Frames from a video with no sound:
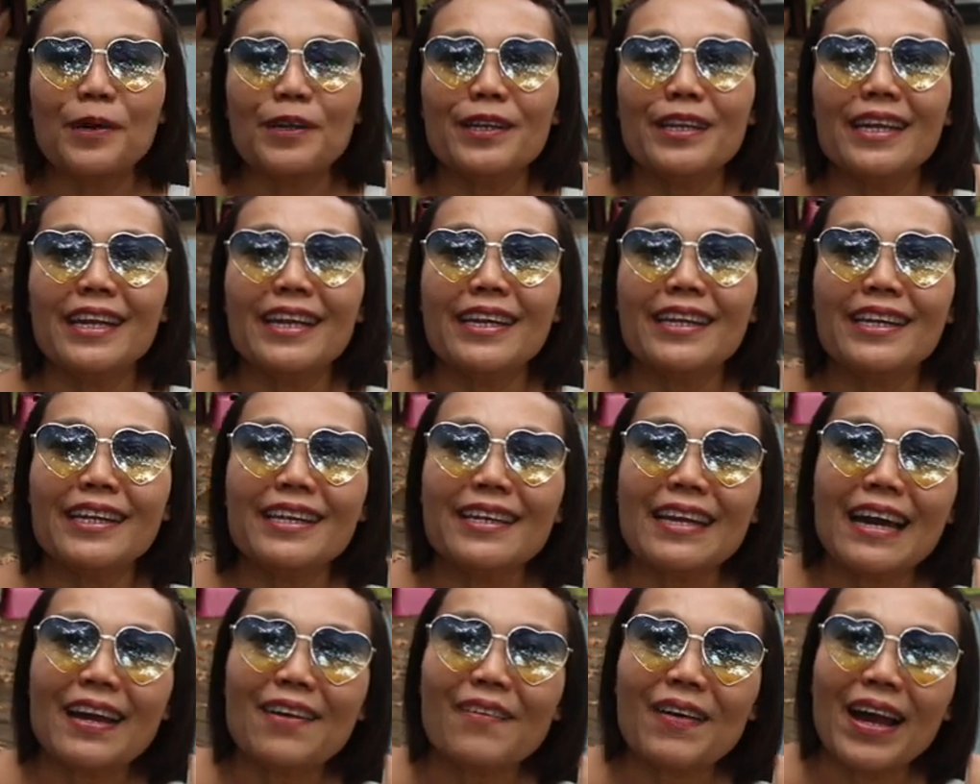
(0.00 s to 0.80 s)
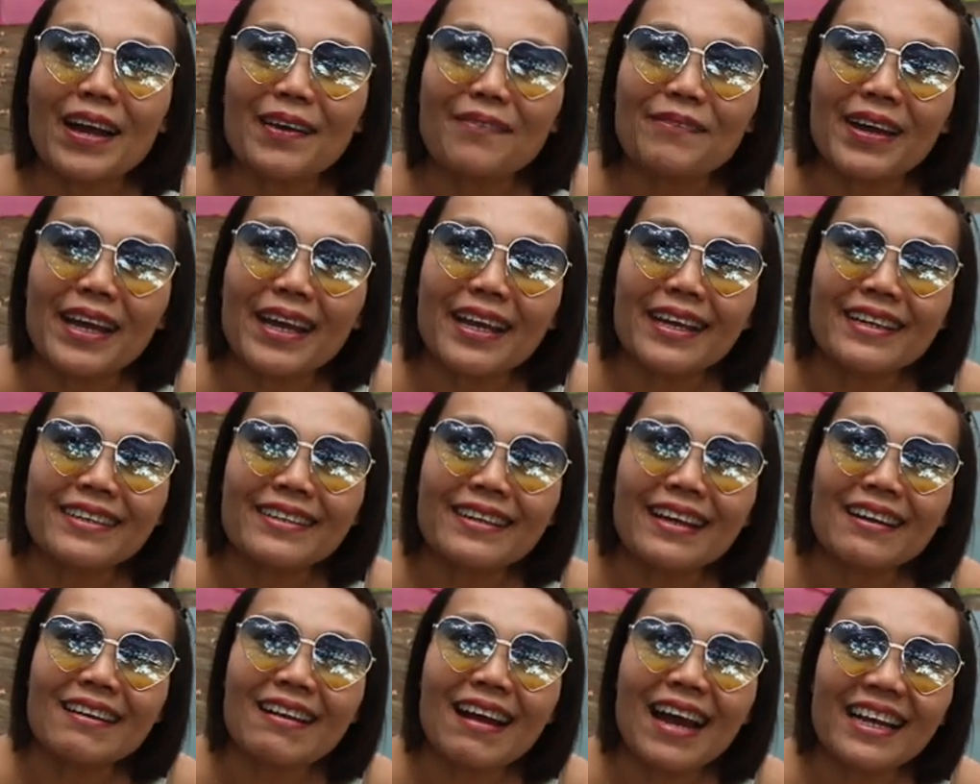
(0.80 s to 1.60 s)
นี่นี้น่ารักไหม
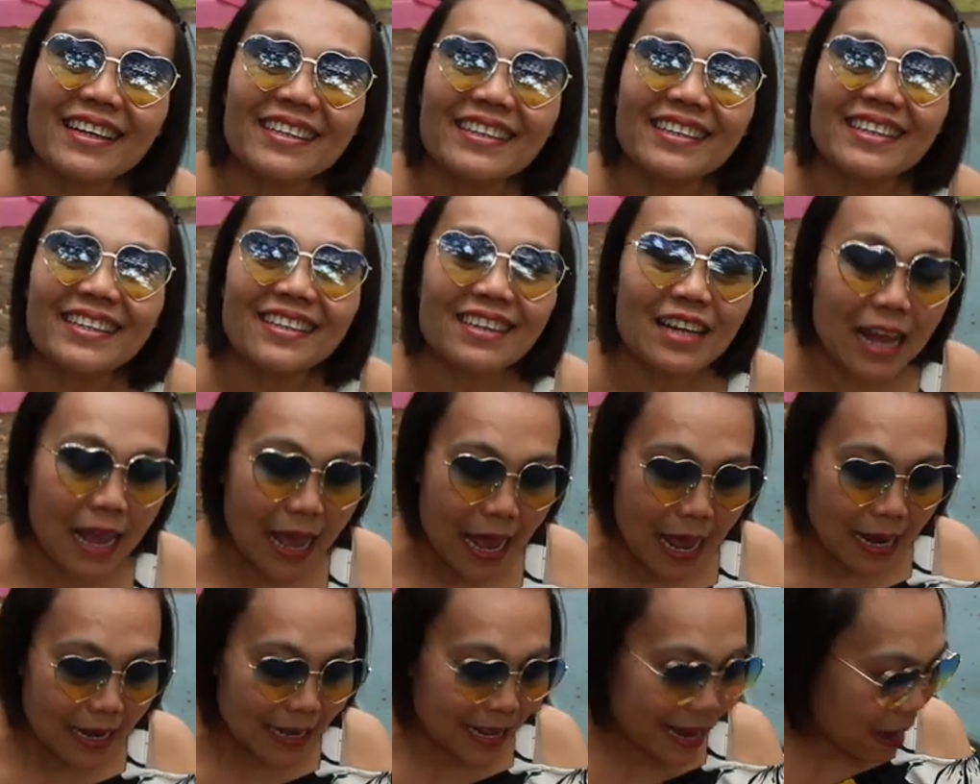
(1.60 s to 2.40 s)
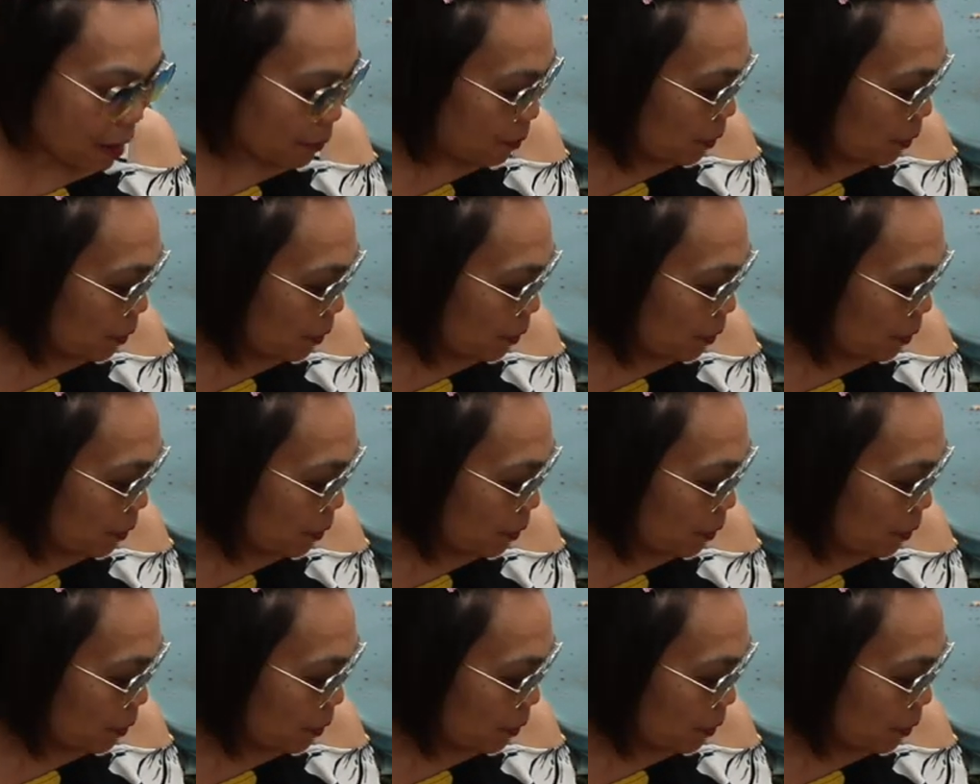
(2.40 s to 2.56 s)
น่ารักเนอะแล้